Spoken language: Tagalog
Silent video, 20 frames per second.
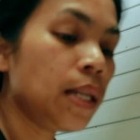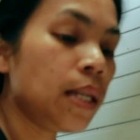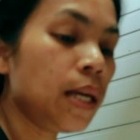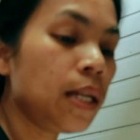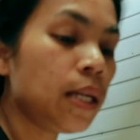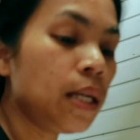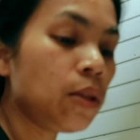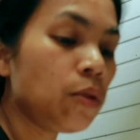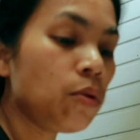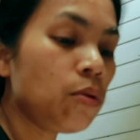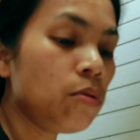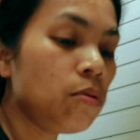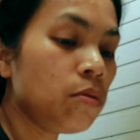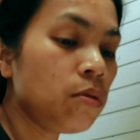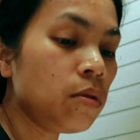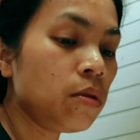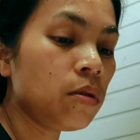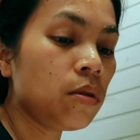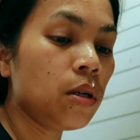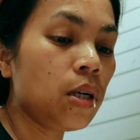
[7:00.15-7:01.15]
then,
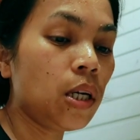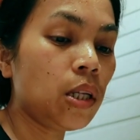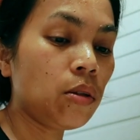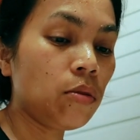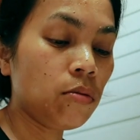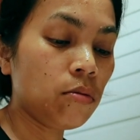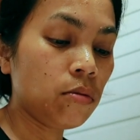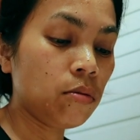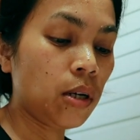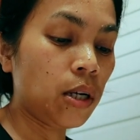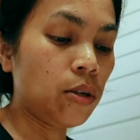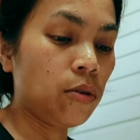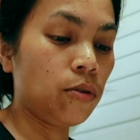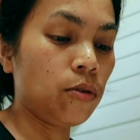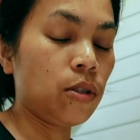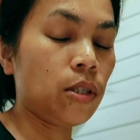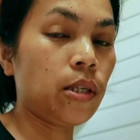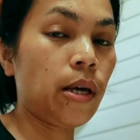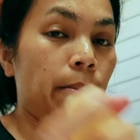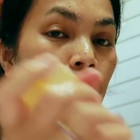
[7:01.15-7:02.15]
itong, itong, ano,
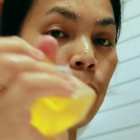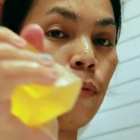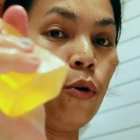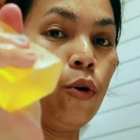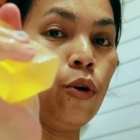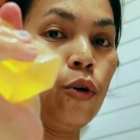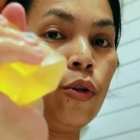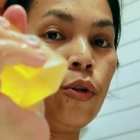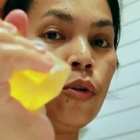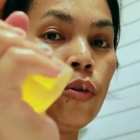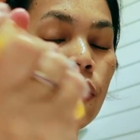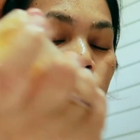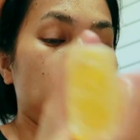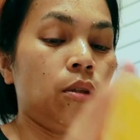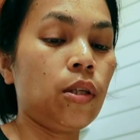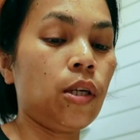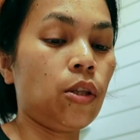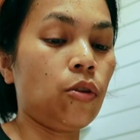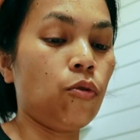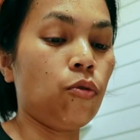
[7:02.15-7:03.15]
sabon
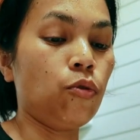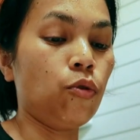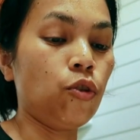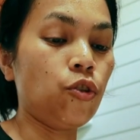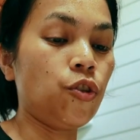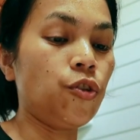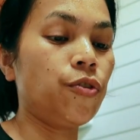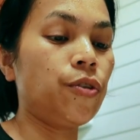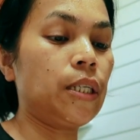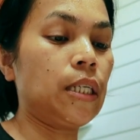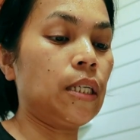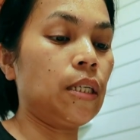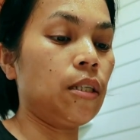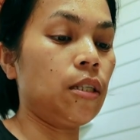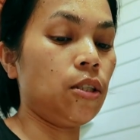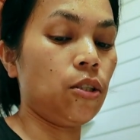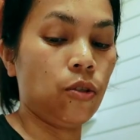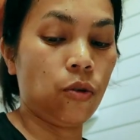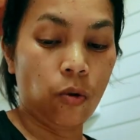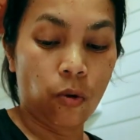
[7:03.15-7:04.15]
na to, Neutrogena na
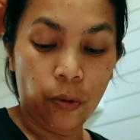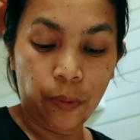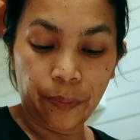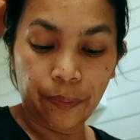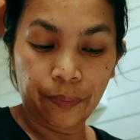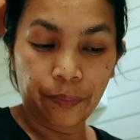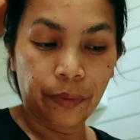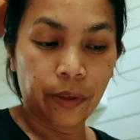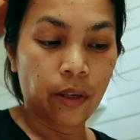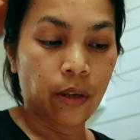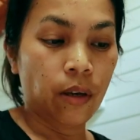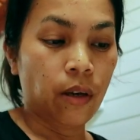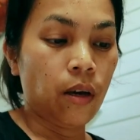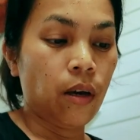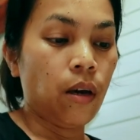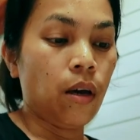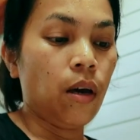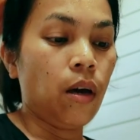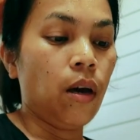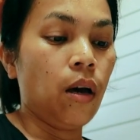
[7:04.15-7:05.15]
soap,
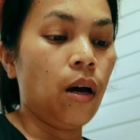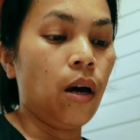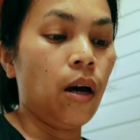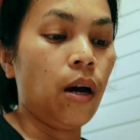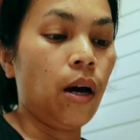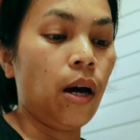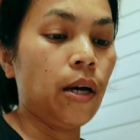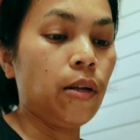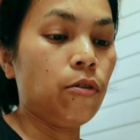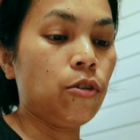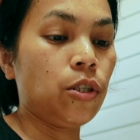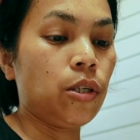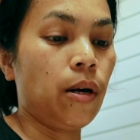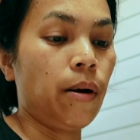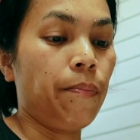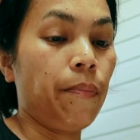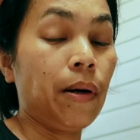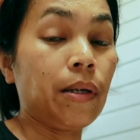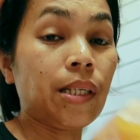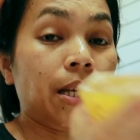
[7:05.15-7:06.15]
ano siya,
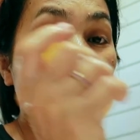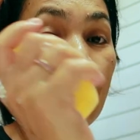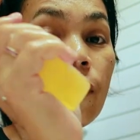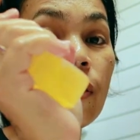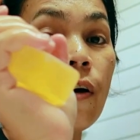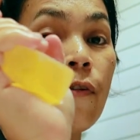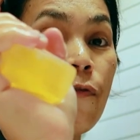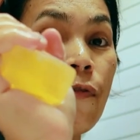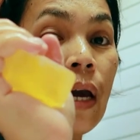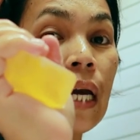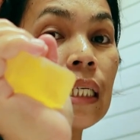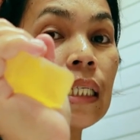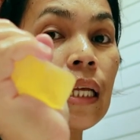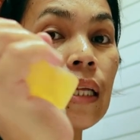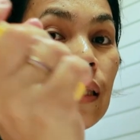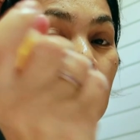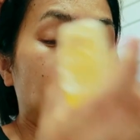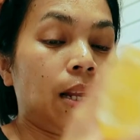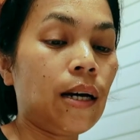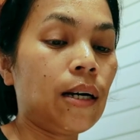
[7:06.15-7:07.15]
pa, sa, sa face
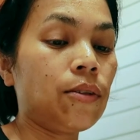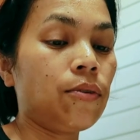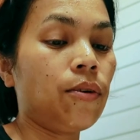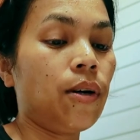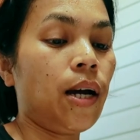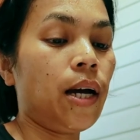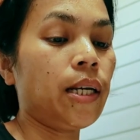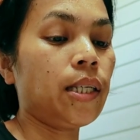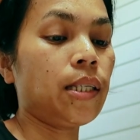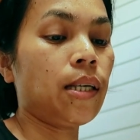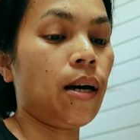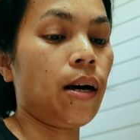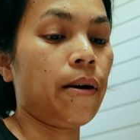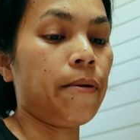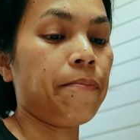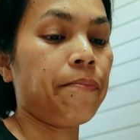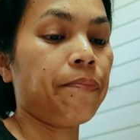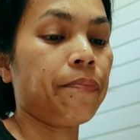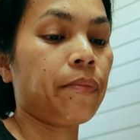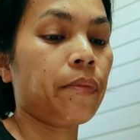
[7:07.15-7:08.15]
lang talaga to guys, ha.
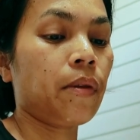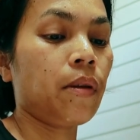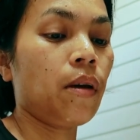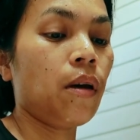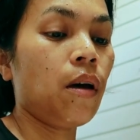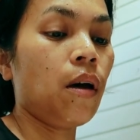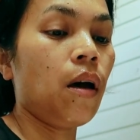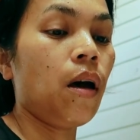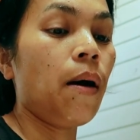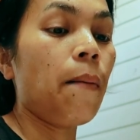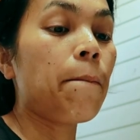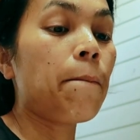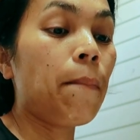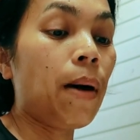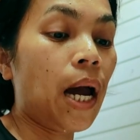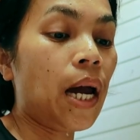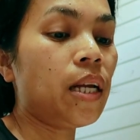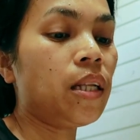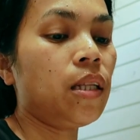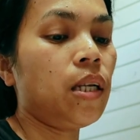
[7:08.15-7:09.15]

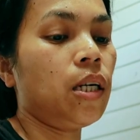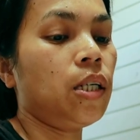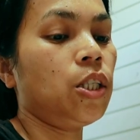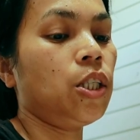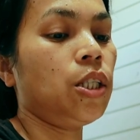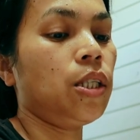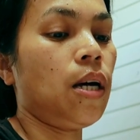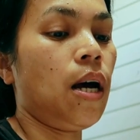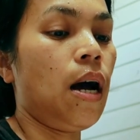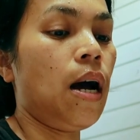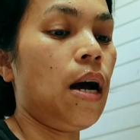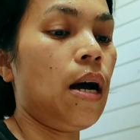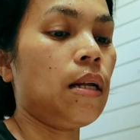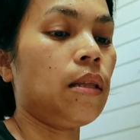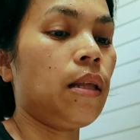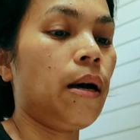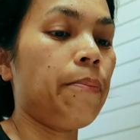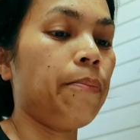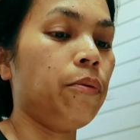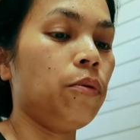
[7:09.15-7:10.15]
Mild lang siya.
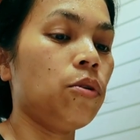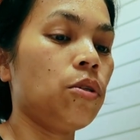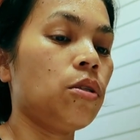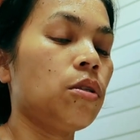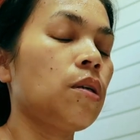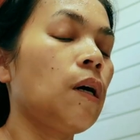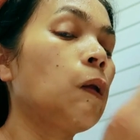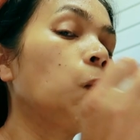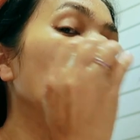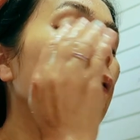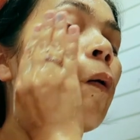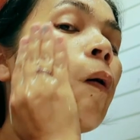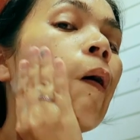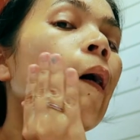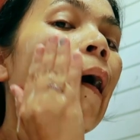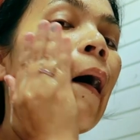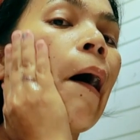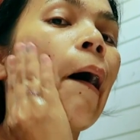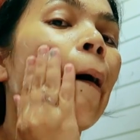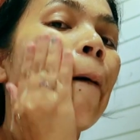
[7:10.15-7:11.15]
Tapos, ano,
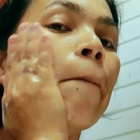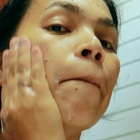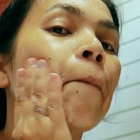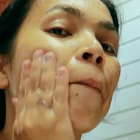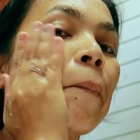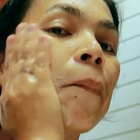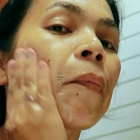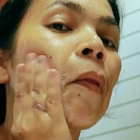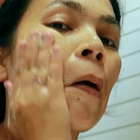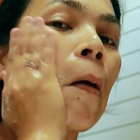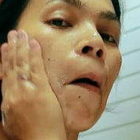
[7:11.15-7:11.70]
um,